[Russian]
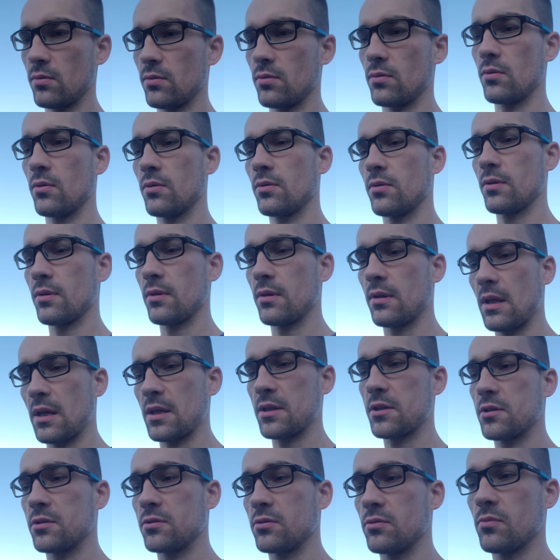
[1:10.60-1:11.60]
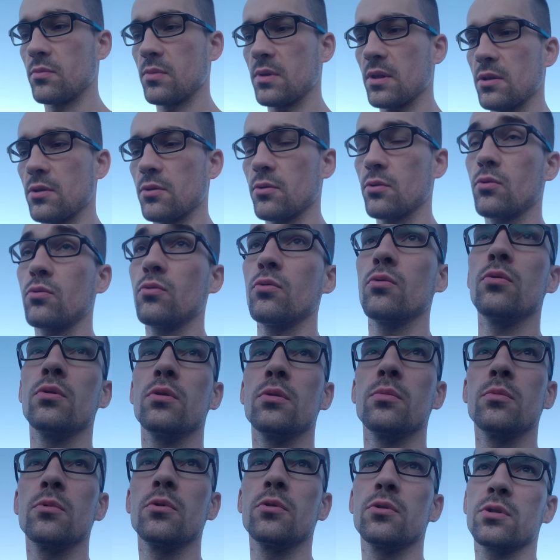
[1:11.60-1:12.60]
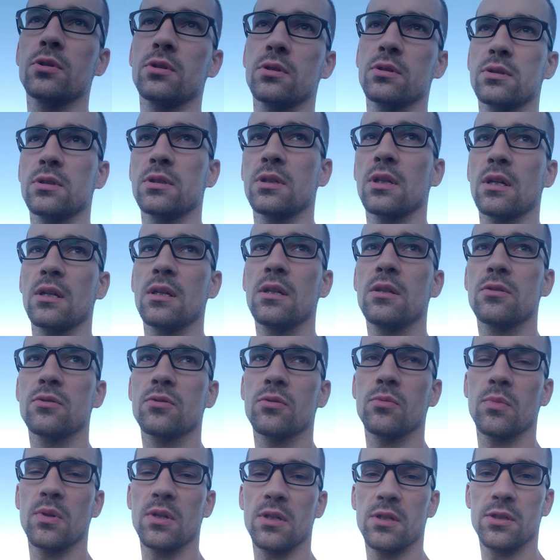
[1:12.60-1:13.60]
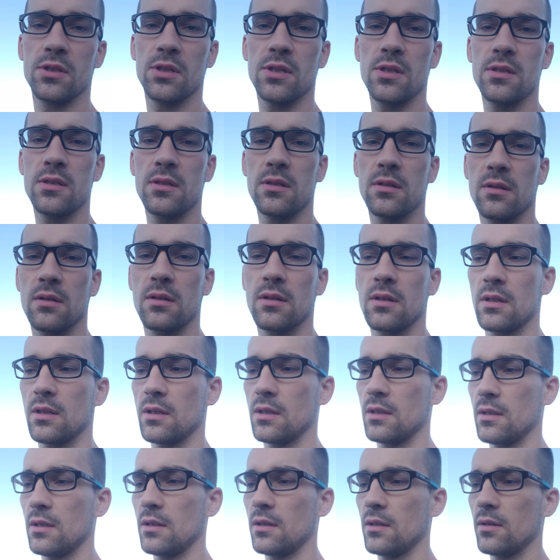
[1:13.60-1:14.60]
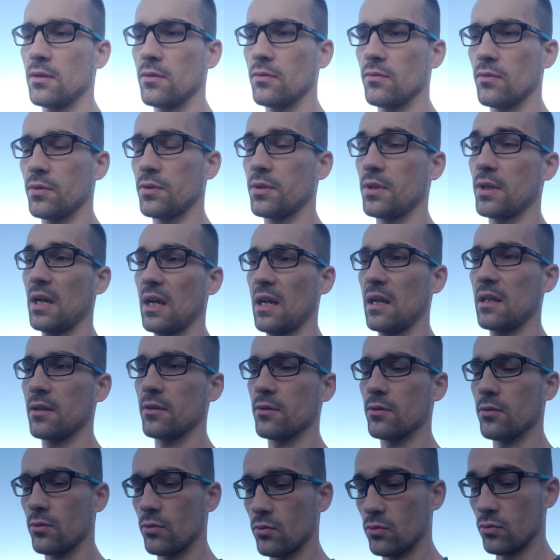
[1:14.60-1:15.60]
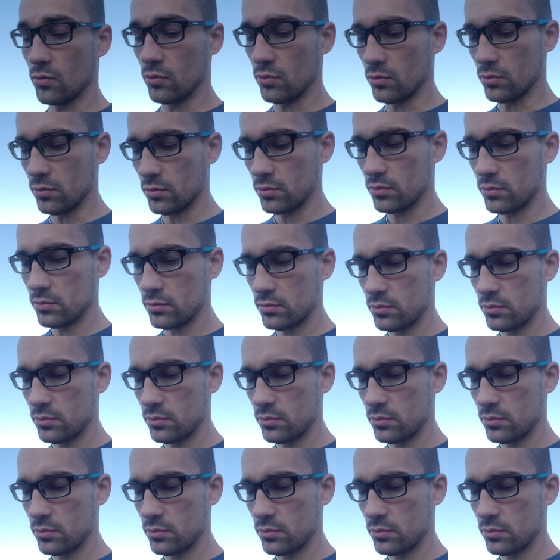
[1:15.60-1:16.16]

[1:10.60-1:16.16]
он начал у меня другую немножко страницу моей жизни. Вот реально другую.